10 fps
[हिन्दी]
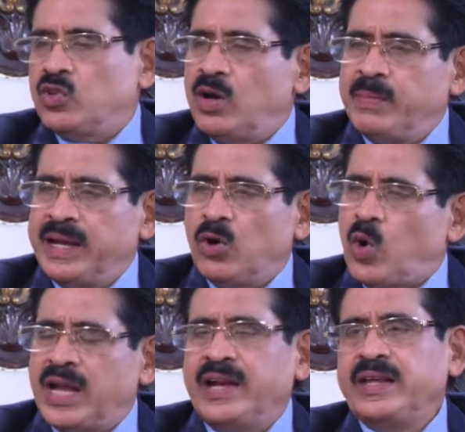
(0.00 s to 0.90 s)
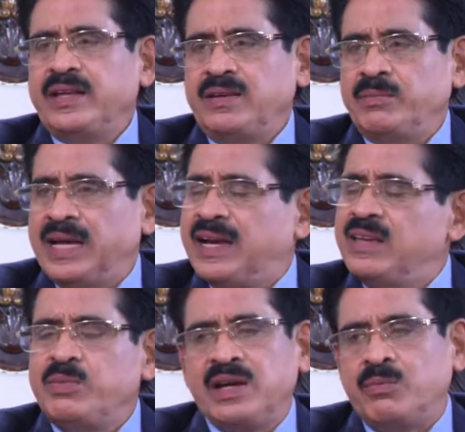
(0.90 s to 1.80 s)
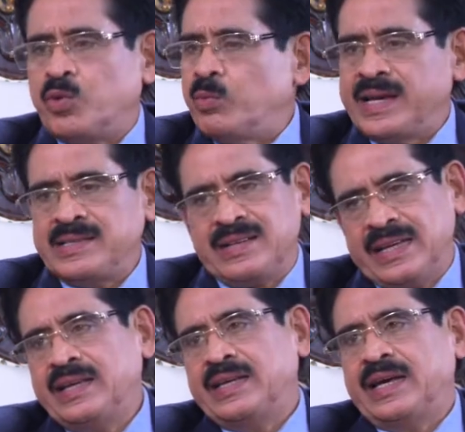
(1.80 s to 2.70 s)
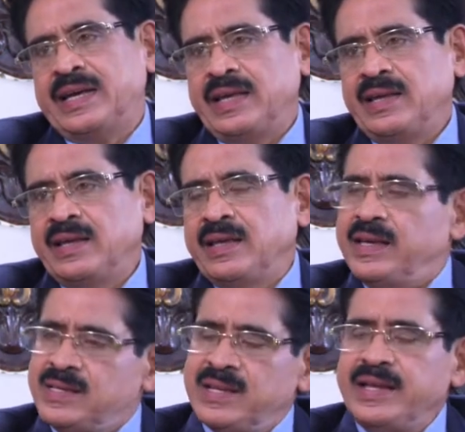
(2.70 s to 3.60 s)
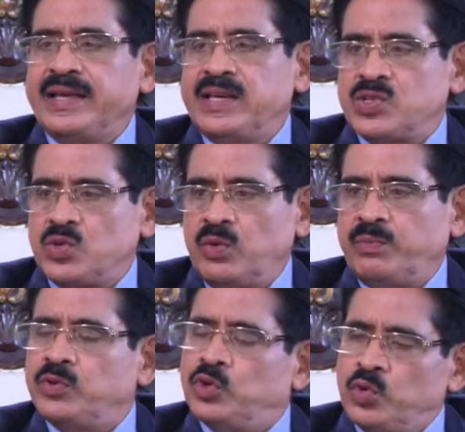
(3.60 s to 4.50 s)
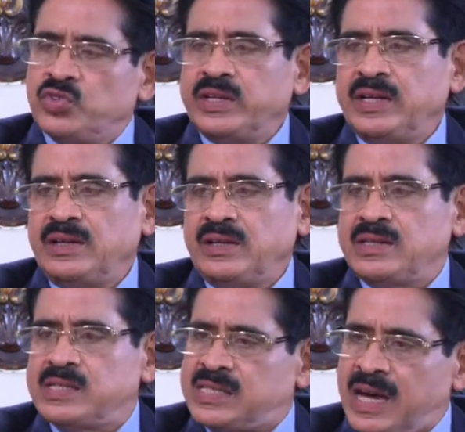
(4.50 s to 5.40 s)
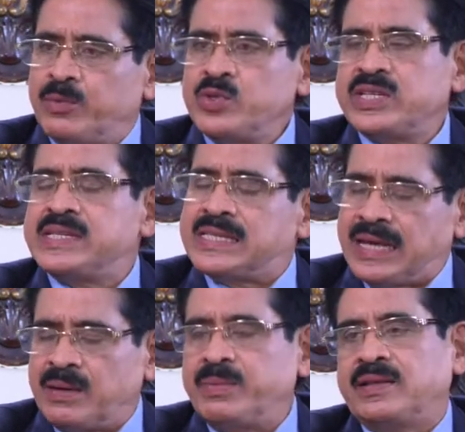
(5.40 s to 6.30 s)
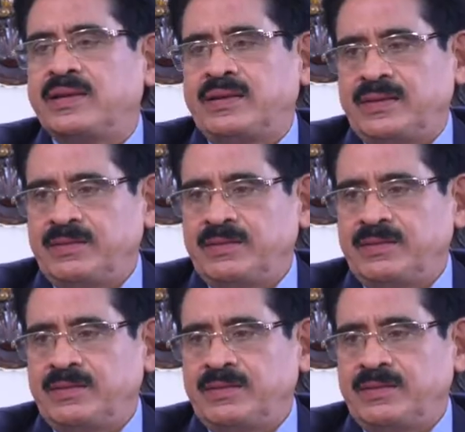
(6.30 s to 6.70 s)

तो हमने क्वालिटी में कहीं भी कंप्रोमाइज़ नहीं किया है इसलिए ये सोप दूसरे साबुन से ज़्यादा बेहतर है